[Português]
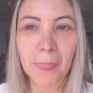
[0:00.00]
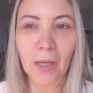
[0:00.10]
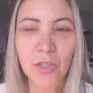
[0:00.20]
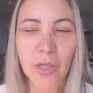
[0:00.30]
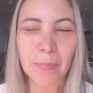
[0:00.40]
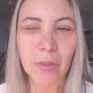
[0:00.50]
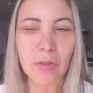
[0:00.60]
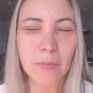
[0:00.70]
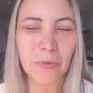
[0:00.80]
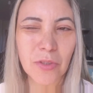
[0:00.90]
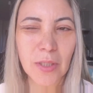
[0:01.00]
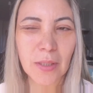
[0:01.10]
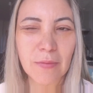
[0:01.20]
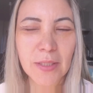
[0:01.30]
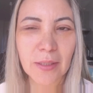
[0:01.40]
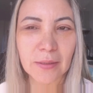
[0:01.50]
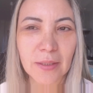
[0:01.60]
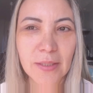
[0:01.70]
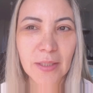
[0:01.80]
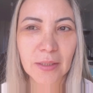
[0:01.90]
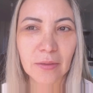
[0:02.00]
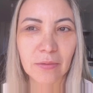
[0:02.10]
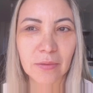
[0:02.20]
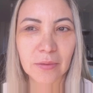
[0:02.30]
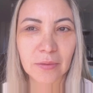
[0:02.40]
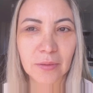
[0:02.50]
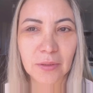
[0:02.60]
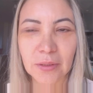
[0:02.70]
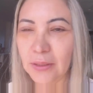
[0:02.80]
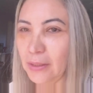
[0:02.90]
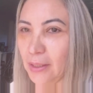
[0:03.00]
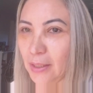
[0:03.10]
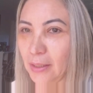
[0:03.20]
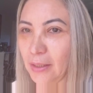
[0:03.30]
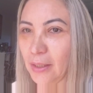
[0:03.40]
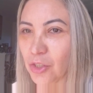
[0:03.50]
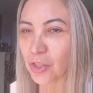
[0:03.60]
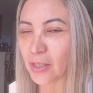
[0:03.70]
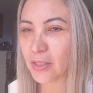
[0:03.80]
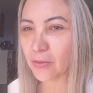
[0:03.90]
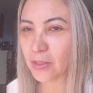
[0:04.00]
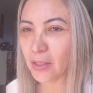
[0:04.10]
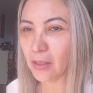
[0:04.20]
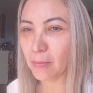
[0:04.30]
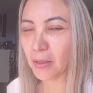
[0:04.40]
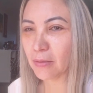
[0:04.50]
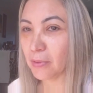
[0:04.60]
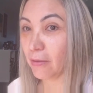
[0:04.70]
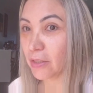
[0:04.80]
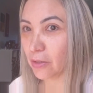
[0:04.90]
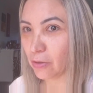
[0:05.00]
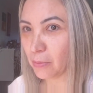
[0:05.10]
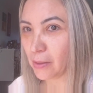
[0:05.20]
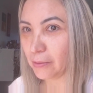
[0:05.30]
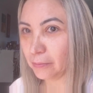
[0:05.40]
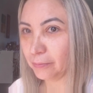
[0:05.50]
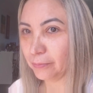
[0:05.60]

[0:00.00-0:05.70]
Acho que é porque os pontinhos estavam cicatrizando e aí acho que dá essa coceirinha mesmo, deve ser normal.